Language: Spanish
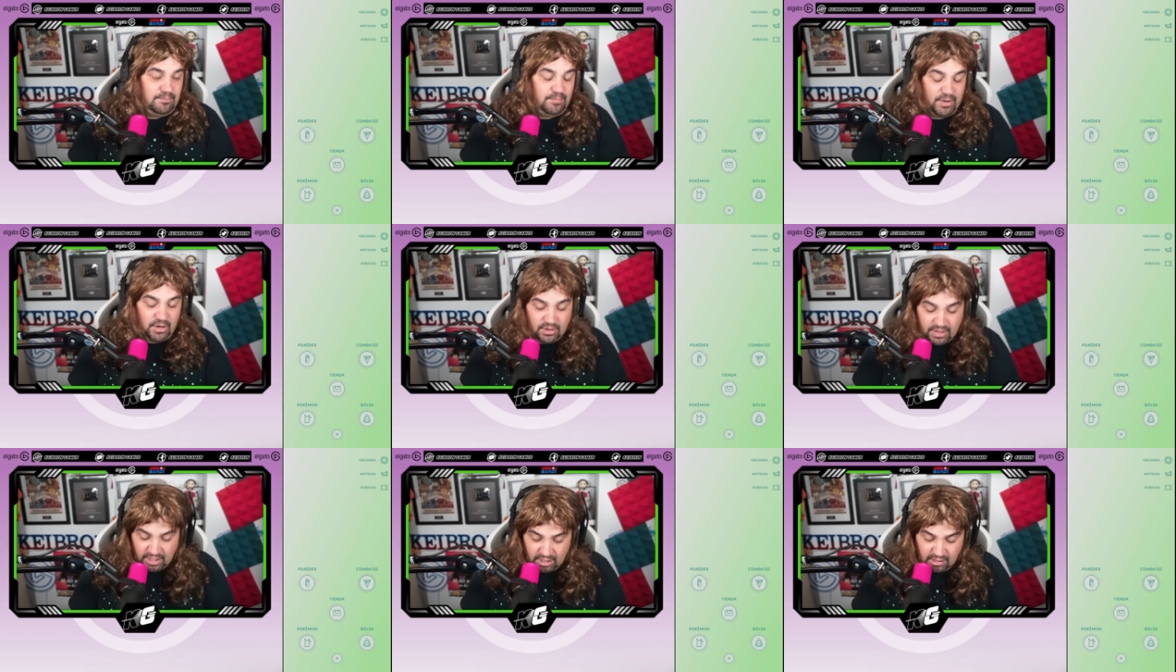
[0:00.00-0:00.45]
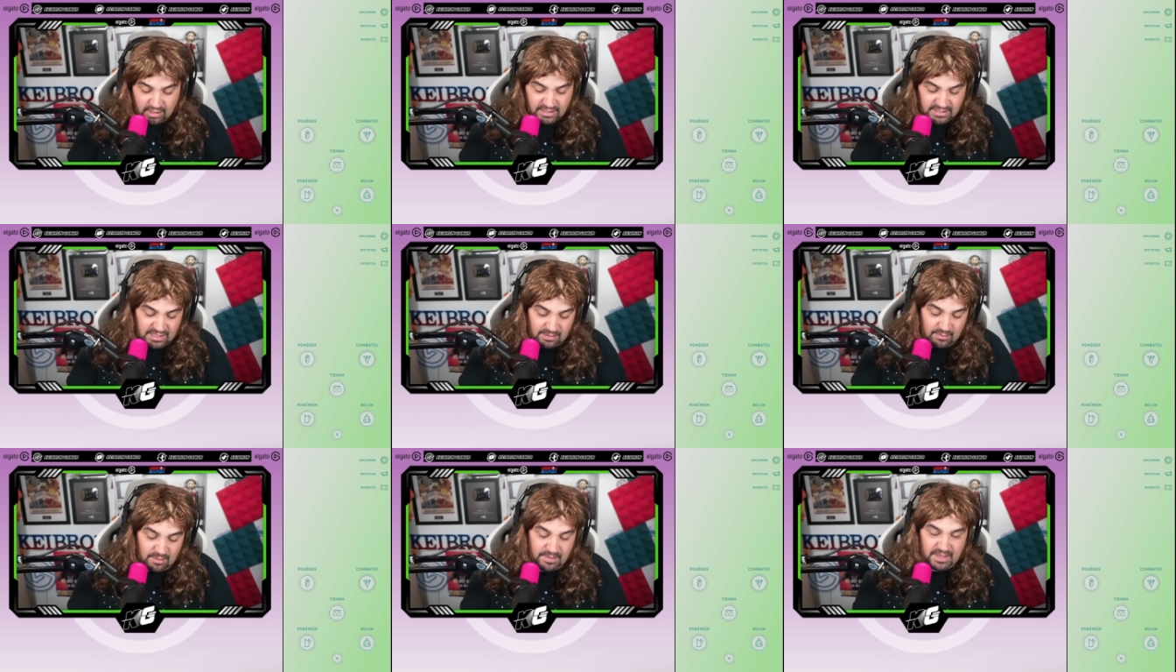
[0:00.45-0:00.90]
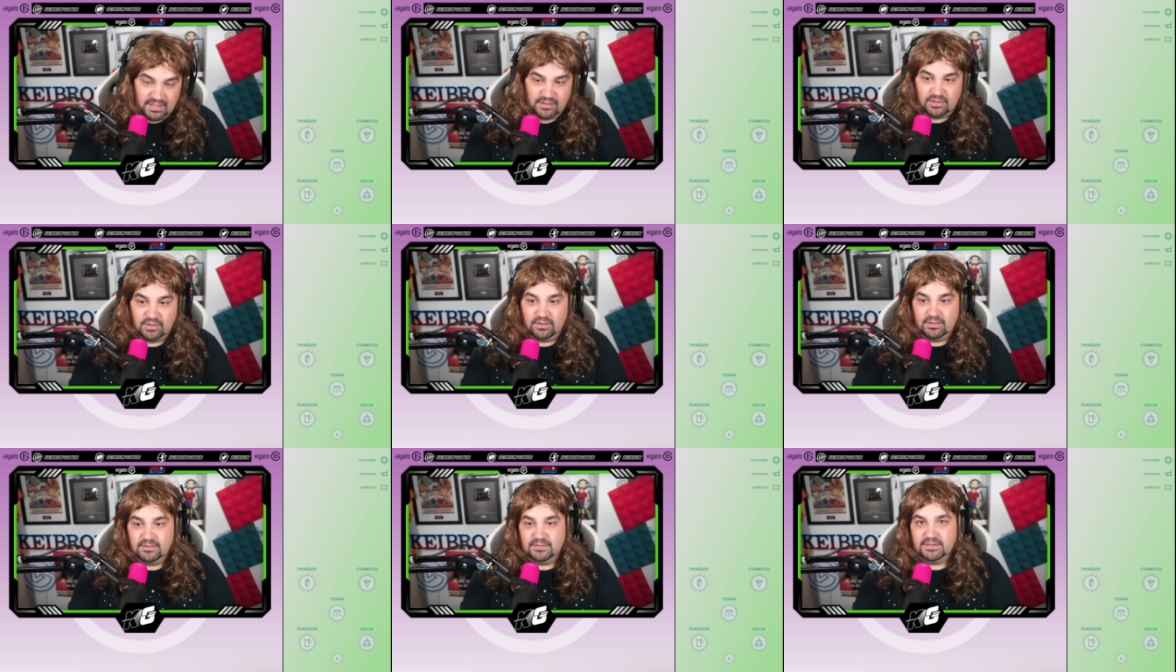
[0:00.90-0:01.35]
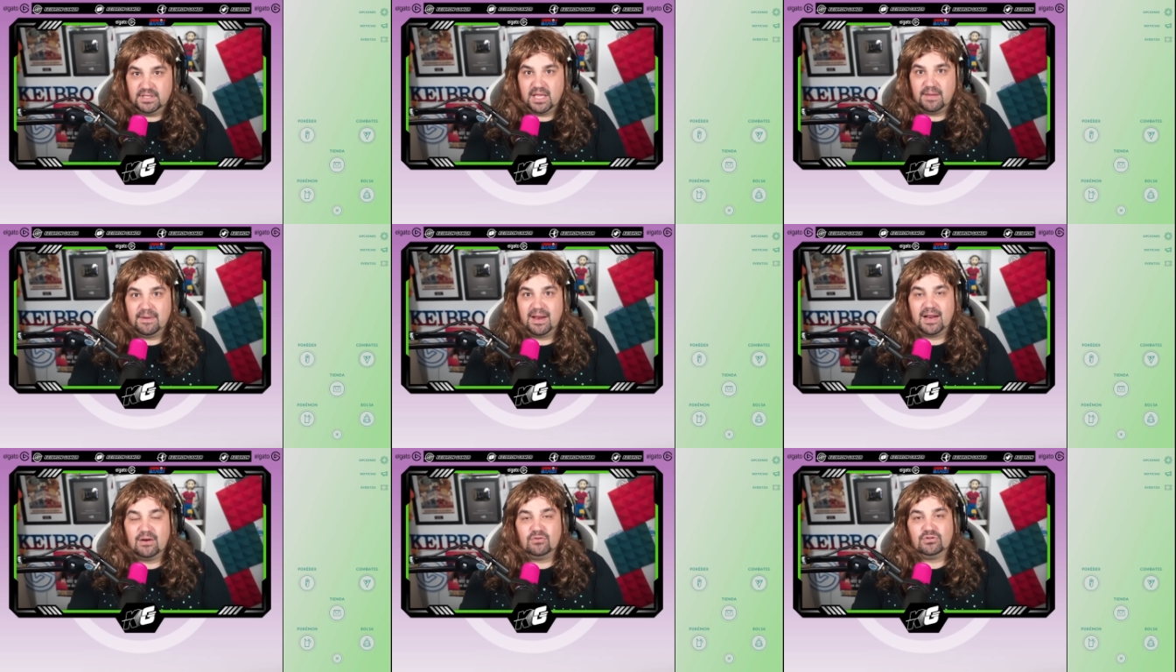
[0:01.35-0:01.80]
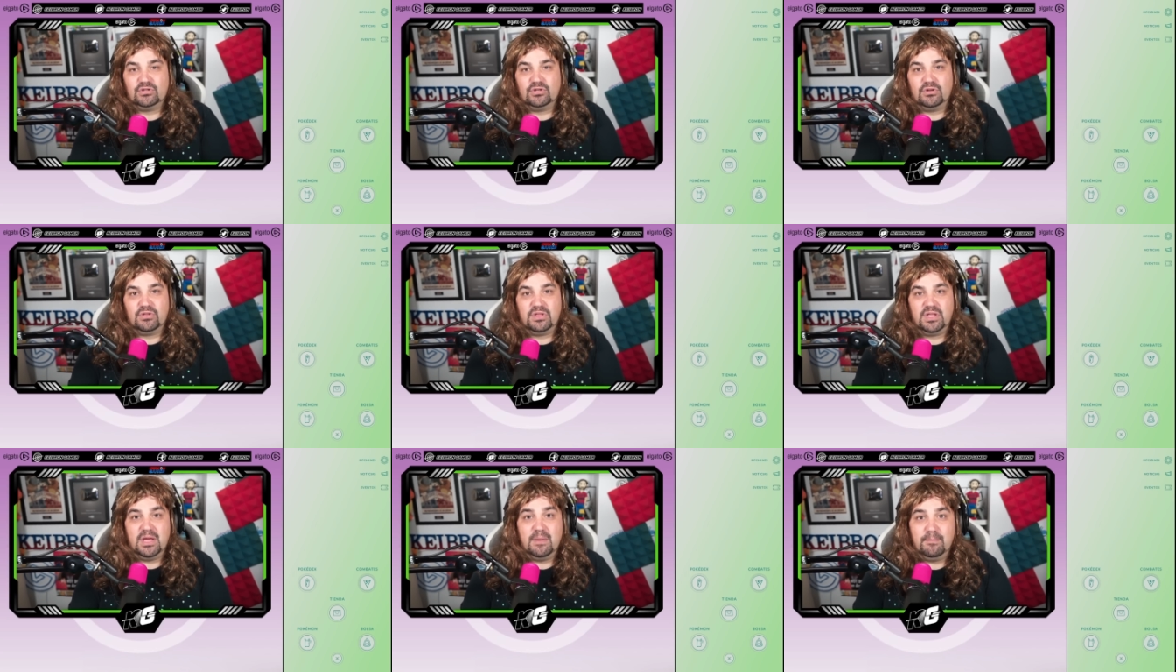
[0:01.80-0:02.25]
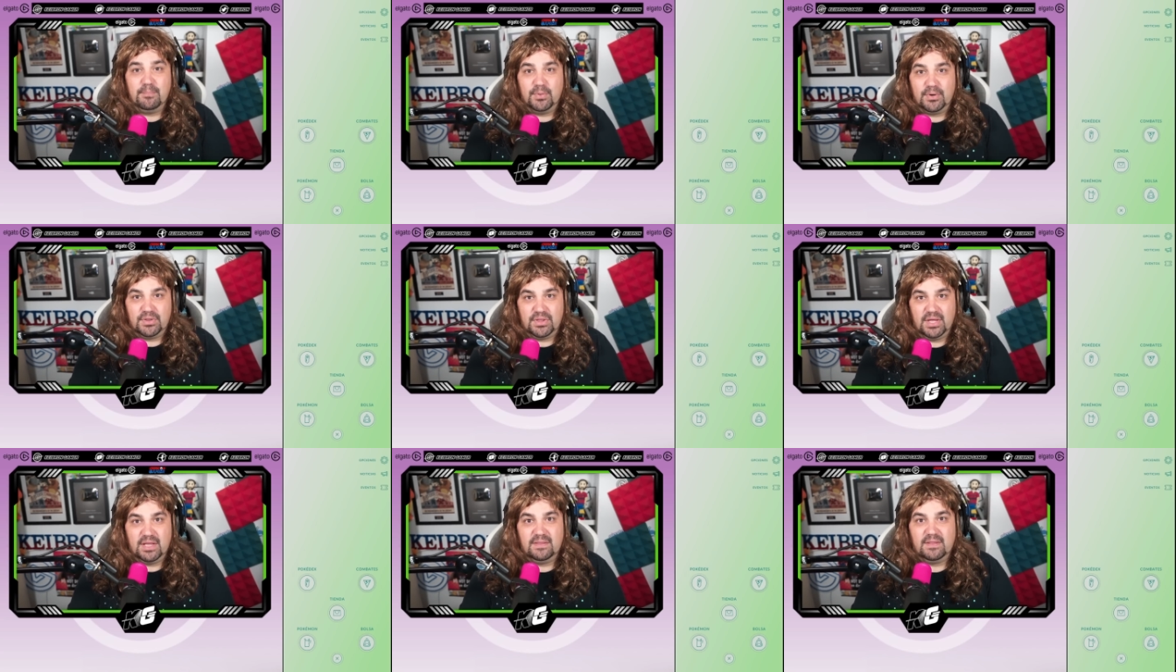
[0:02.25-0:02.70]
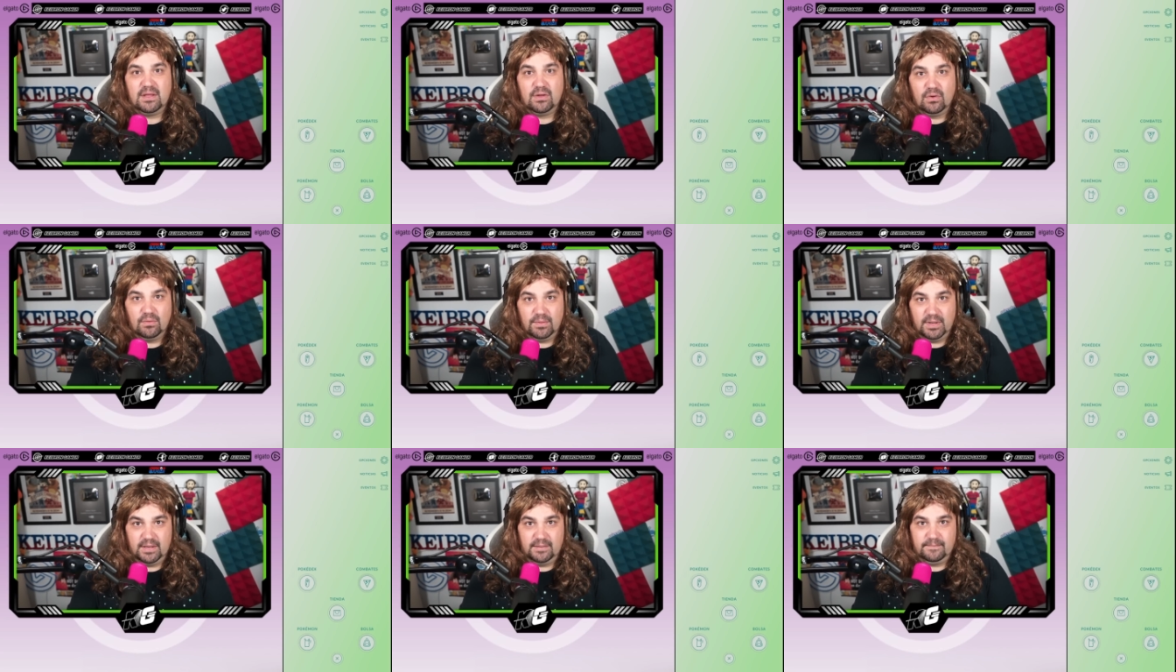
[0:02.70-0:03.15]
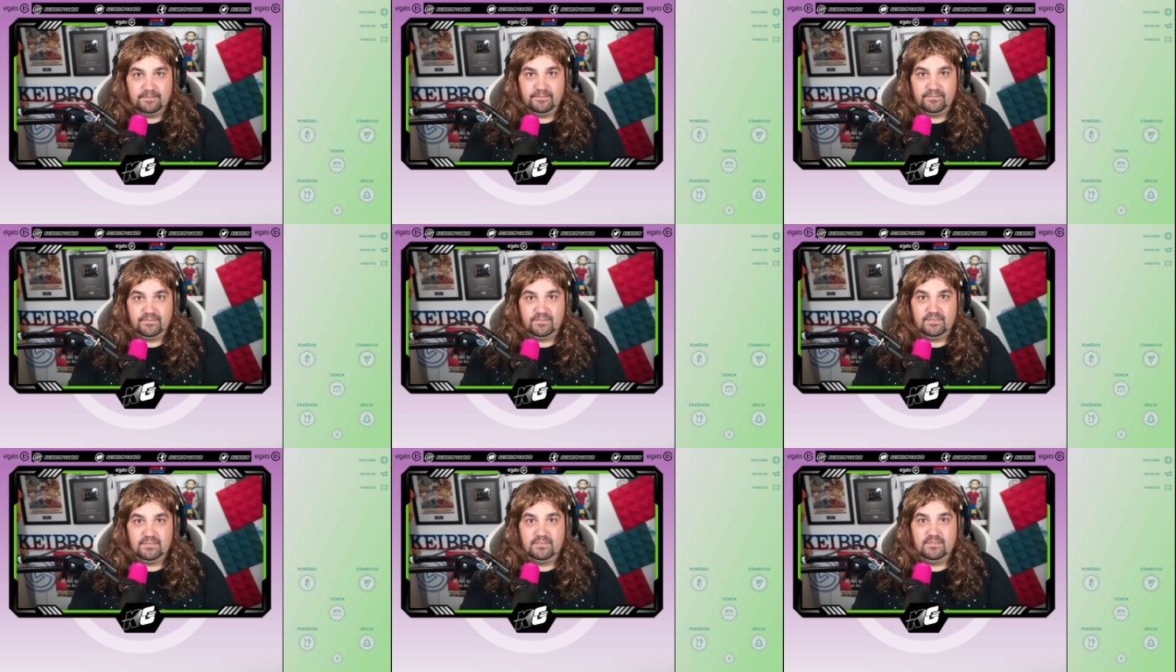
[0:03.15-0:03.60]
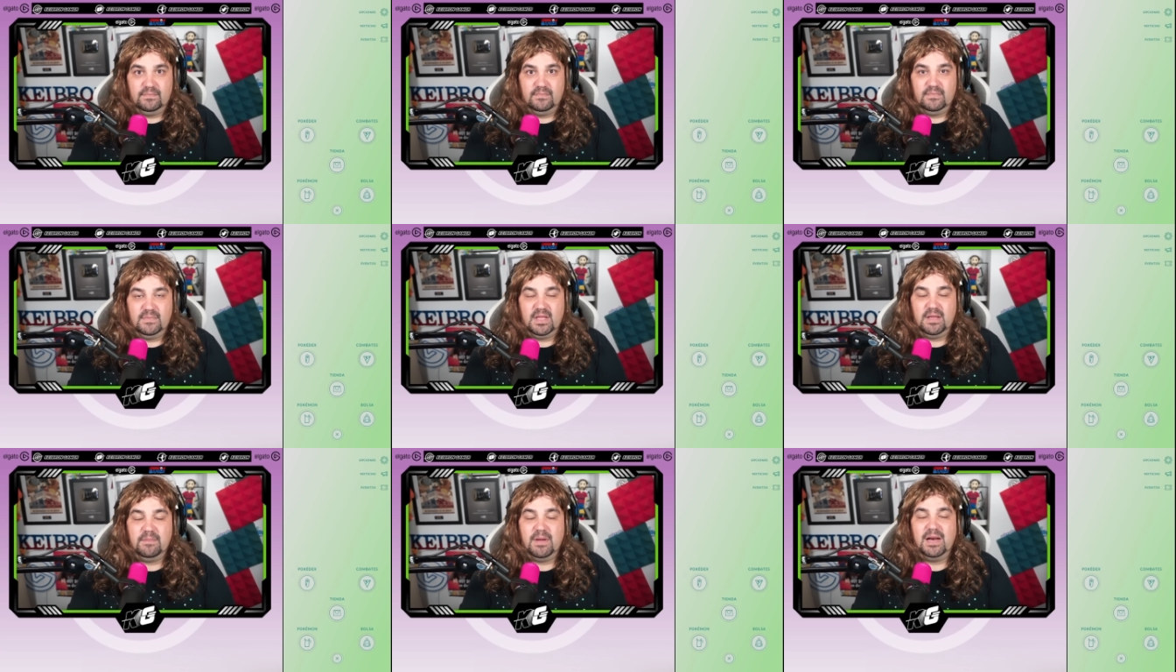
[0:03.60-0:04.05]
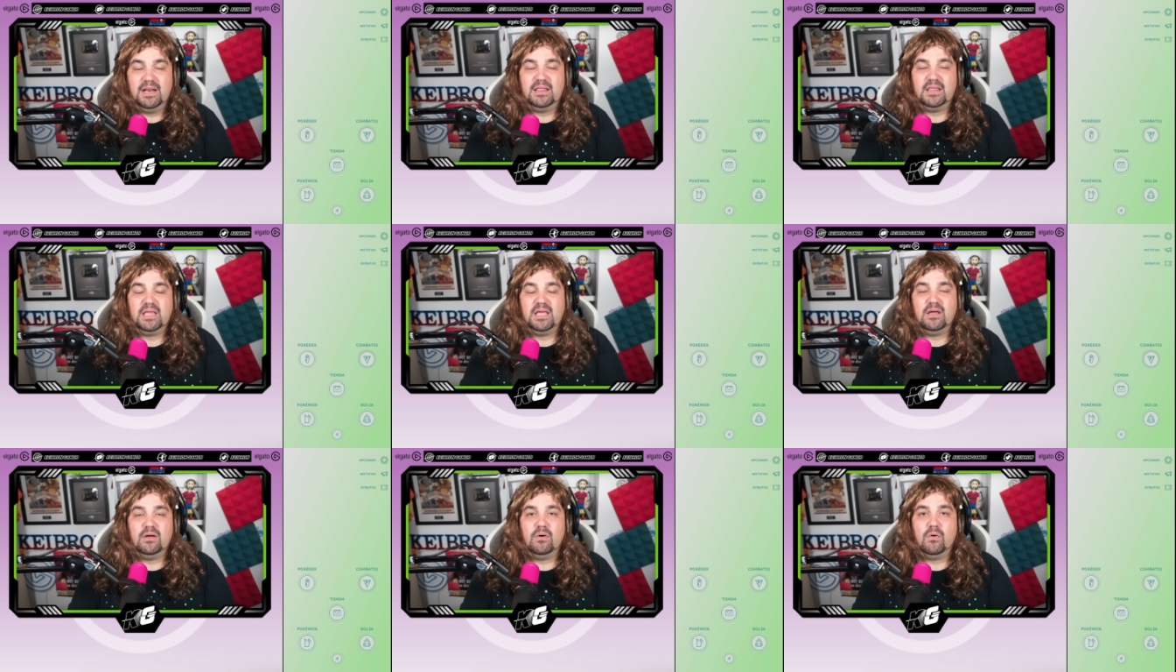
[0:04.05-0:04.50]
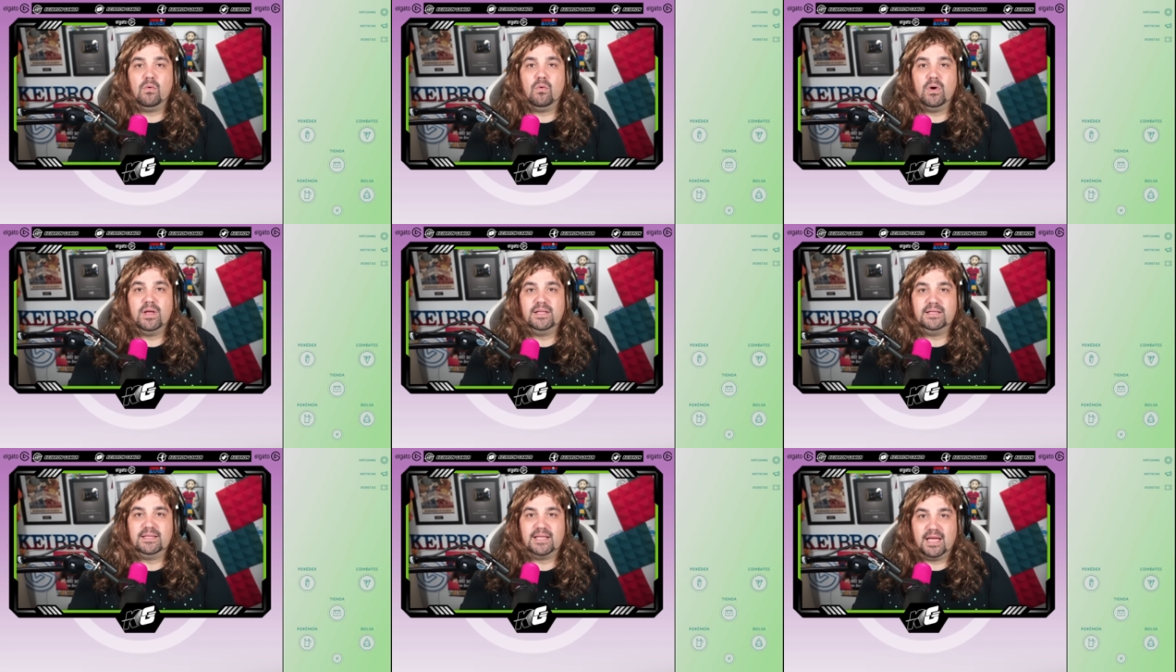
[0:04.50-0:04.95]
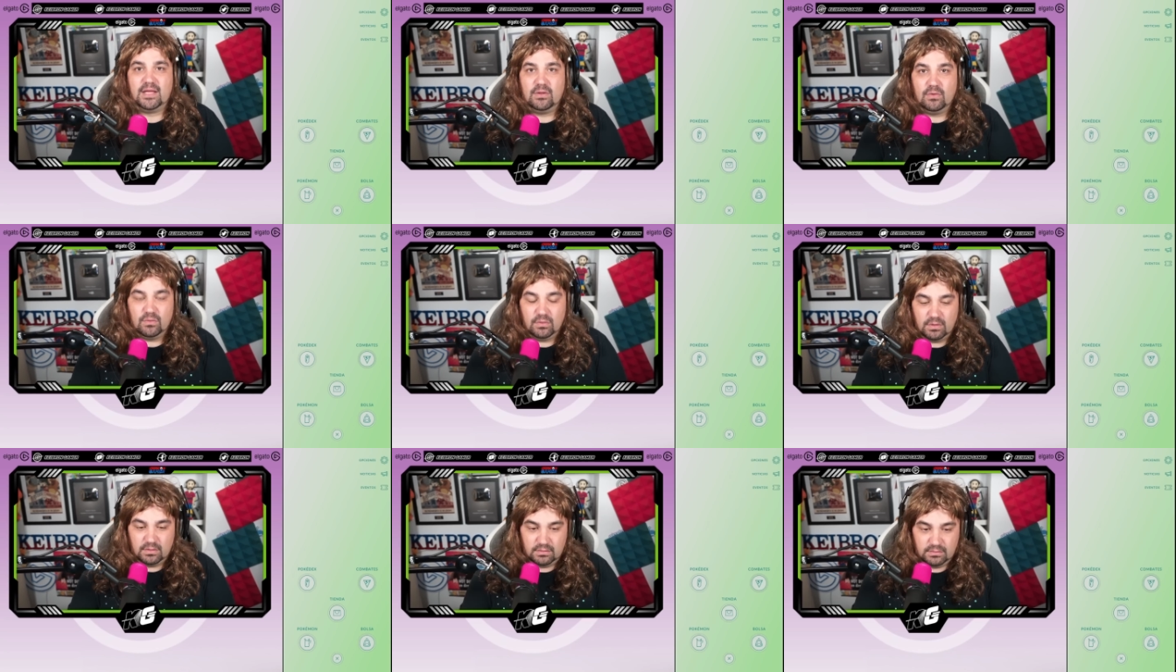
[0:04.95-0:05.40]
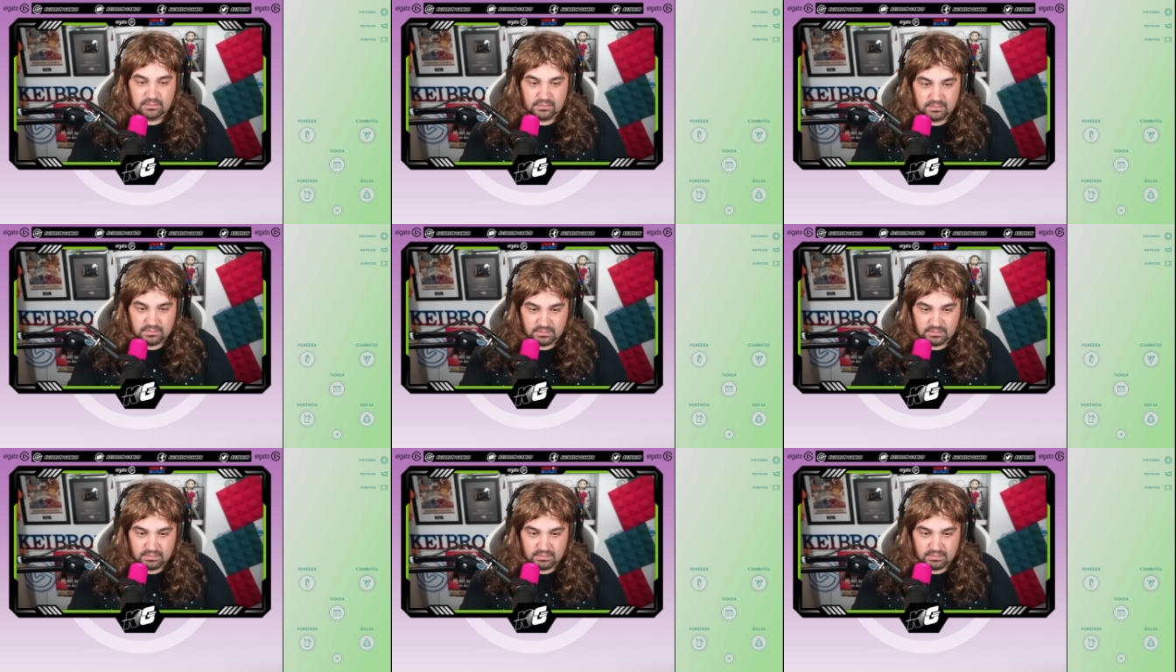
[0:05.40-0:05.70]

Pero creo que es el momento de llevar a nuestro 100% de Juve, nivel 51,